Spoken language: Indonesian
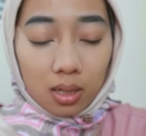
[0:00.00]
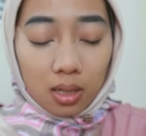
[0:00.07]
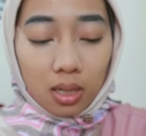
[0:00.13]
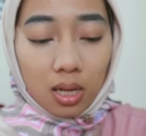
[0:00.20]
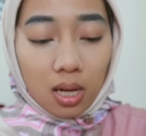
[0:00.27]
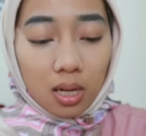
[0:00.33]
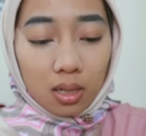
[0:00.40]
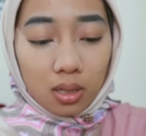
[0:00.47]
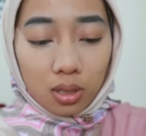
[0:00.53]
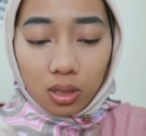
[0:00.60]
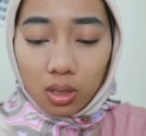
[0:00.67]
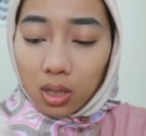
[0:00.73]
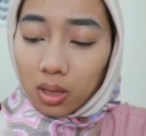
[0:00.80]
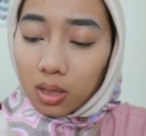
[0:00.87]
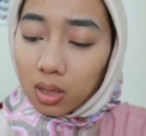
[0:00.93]
ini
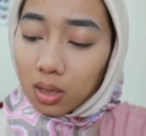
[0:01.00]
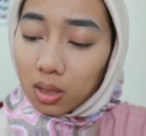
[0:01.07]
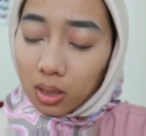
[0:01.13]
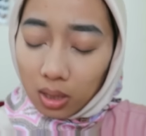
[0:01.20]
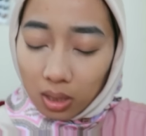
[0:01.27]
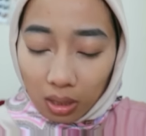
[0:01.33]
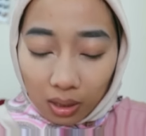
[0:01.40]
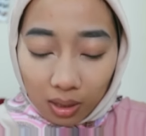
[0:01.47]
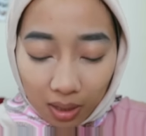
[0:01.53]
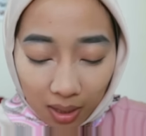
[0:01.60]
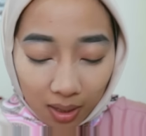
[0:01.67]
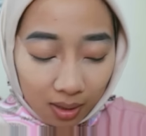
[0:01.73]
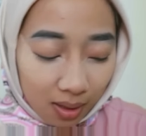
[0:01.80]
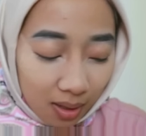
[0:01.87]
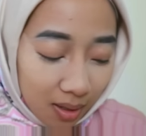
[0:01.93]
shade-nya ya G
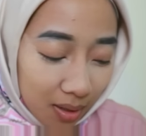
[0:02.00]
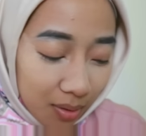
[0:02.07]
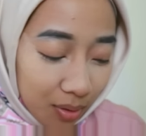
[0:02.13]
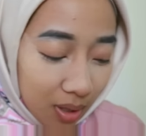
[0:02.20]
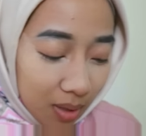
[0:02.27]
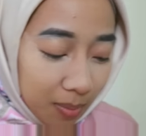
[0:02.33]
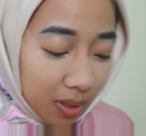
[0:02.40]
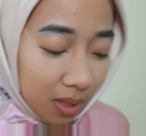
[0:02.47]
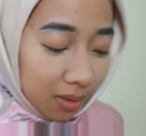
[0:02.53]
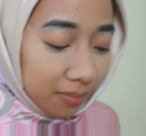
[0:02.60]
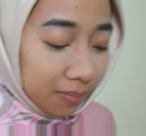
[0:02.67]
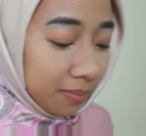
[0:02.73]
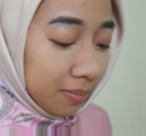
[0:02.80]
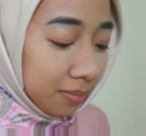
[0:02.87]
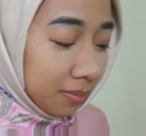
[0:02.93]
tadi udah dibilang
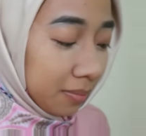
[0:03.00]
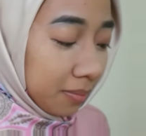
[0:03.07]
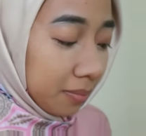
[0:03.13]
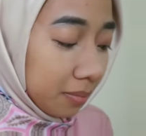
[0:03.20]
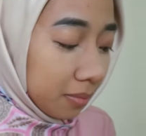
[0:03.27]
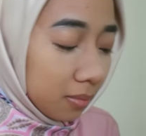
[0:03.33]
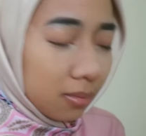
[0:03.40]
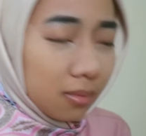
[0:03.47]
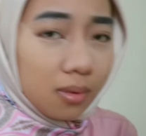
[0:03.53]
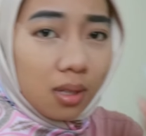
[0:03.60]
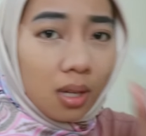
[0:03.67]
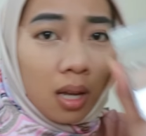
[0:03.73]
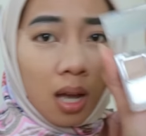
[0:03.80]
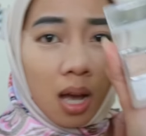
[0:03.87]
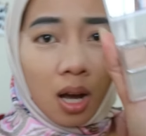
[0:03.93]

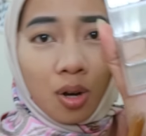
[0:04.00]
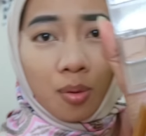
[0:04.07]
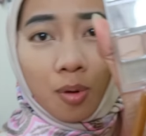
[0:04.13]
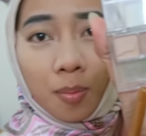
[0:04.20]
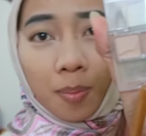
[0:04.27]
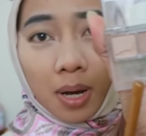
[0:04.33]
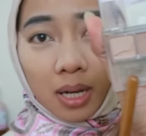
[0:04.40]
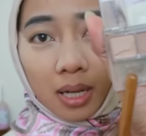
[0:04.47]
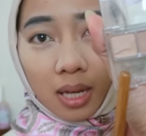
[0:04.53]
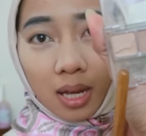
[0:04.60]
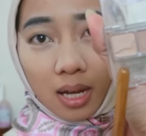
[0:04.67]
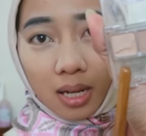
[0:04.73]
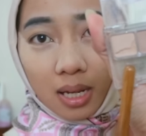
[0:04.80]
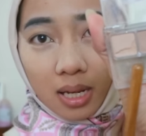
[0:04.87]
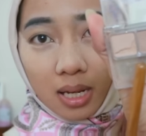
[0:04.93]
aku mau pakai
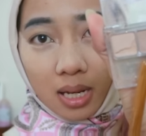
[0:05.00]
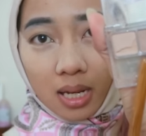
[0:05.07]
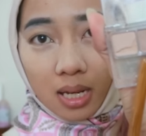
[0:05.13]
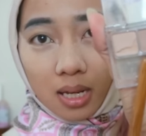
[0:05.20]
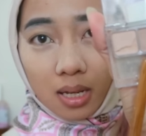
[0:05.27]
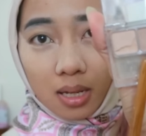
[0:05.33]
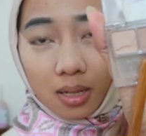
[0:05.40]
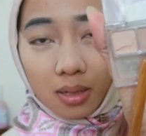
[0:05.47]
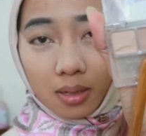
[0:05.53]
yang ini